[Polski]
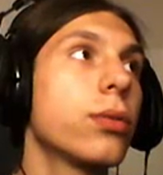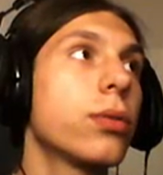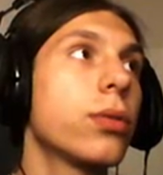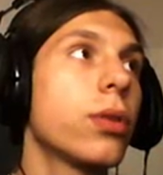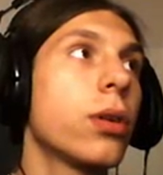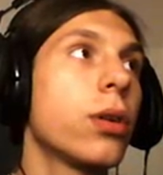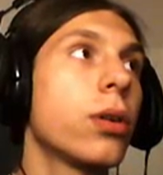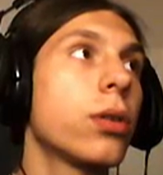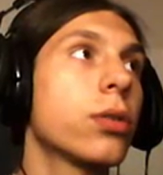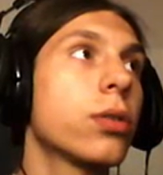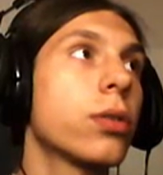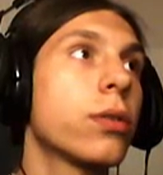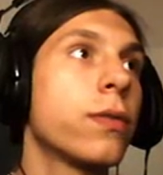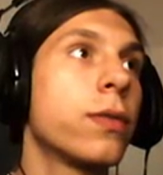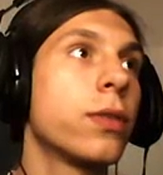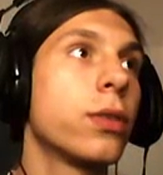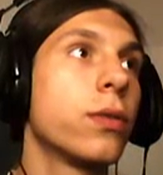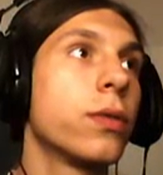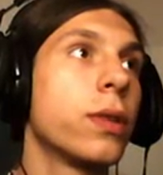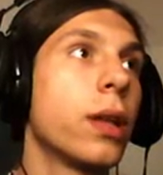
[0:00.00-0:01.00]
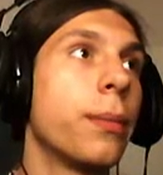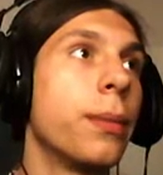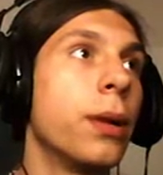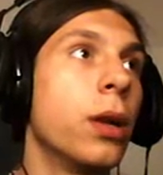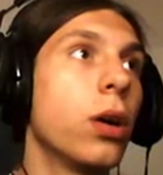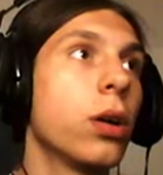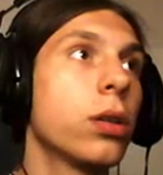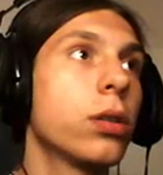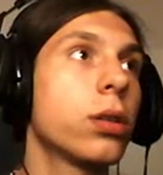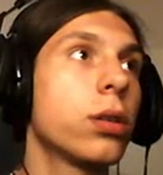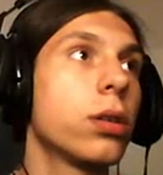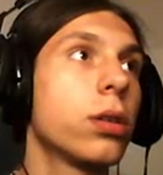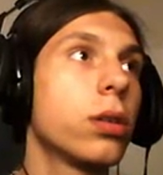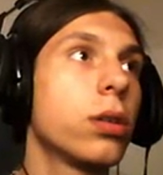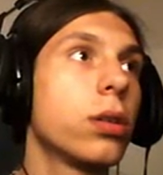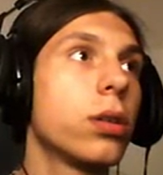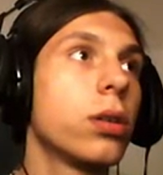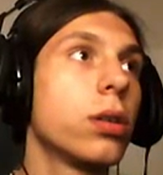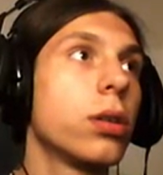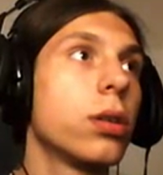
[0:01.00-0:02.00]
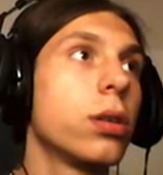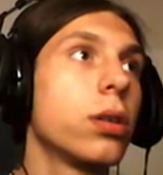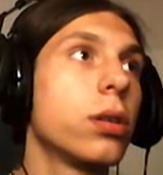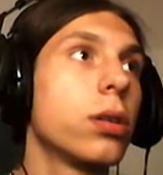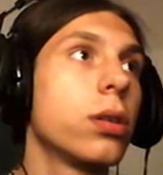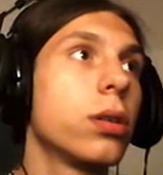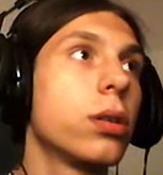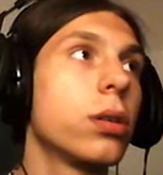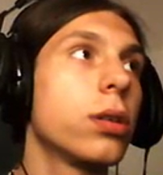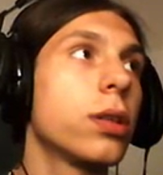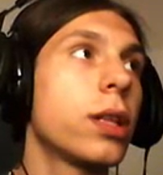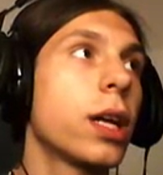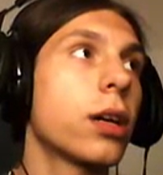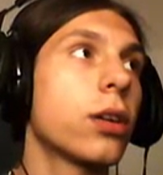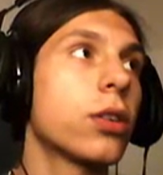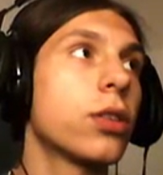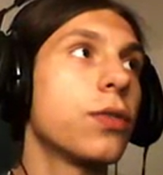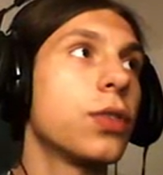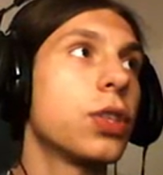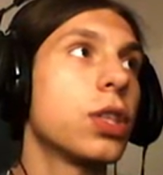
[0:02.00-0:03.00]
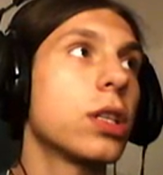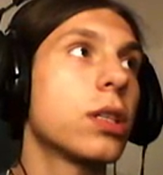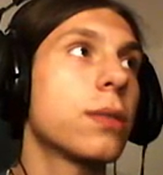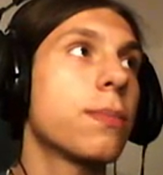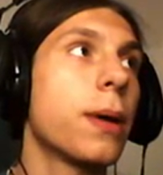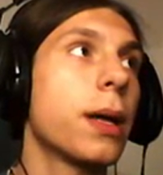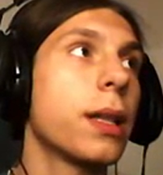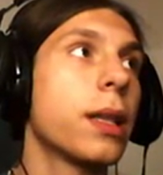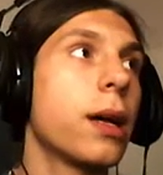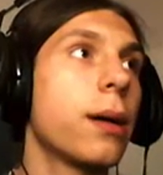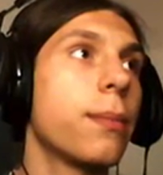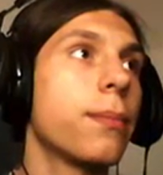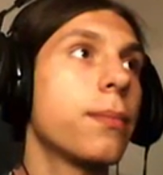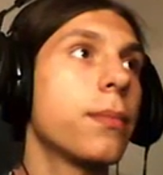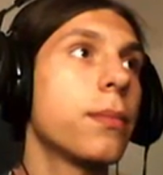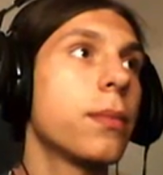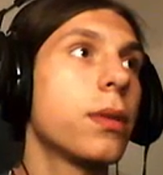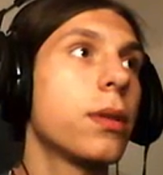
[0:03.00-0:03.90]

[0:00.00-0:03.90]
to zrównamy lot. I tak oczywiście spadam.